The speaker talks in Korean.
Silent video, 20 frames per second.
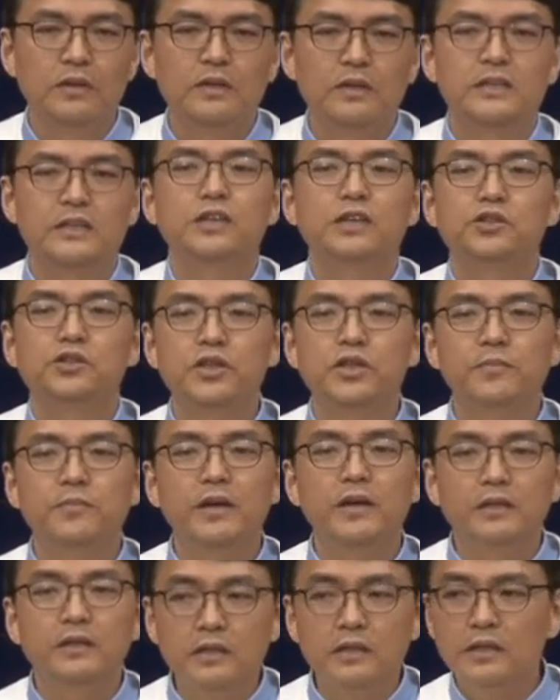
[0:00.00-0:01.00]

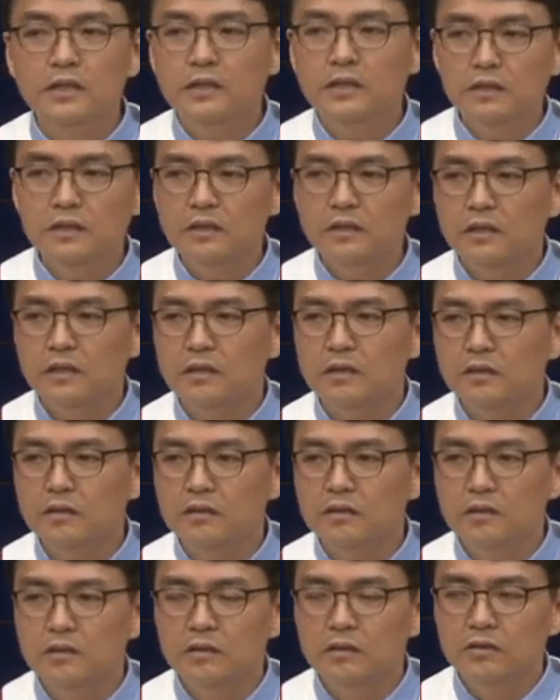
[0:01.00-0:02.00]
예수님의 의를
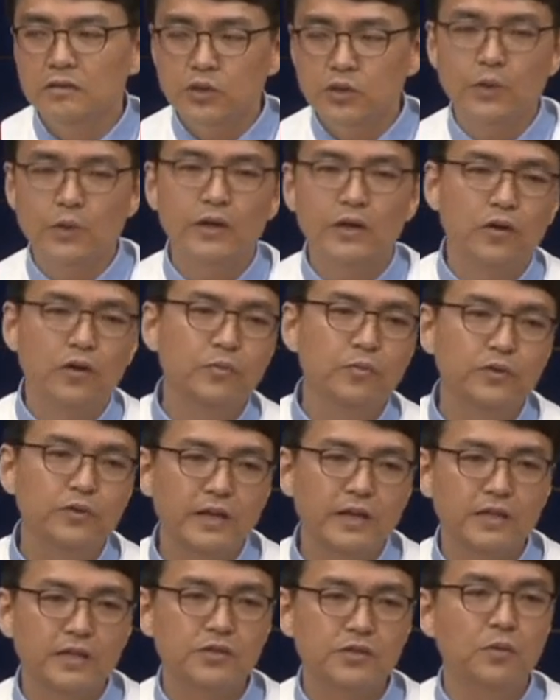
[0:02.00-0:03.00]
저와
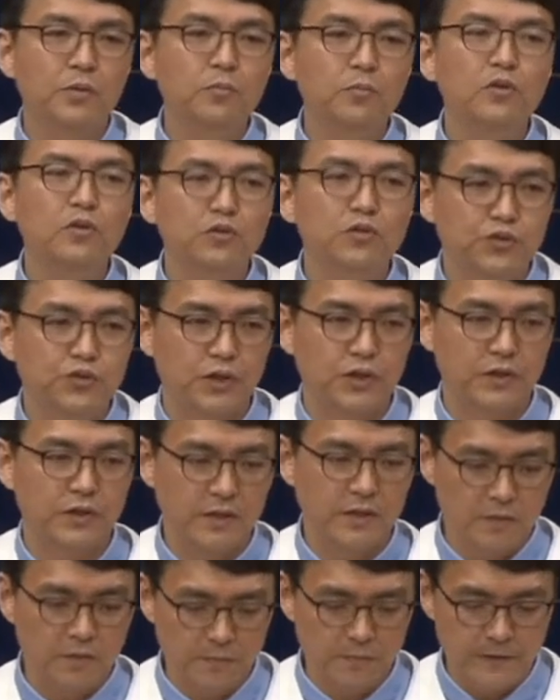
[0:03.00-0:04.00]
여러분에게 선물로
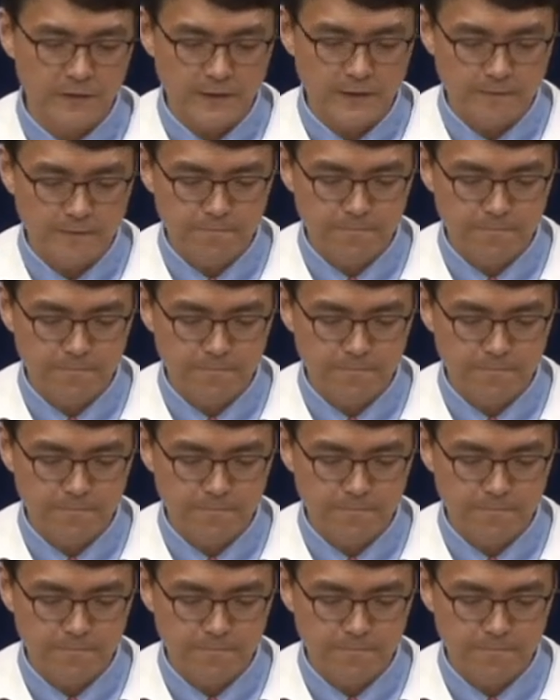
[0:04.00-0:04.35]
주셨다는 겁니다.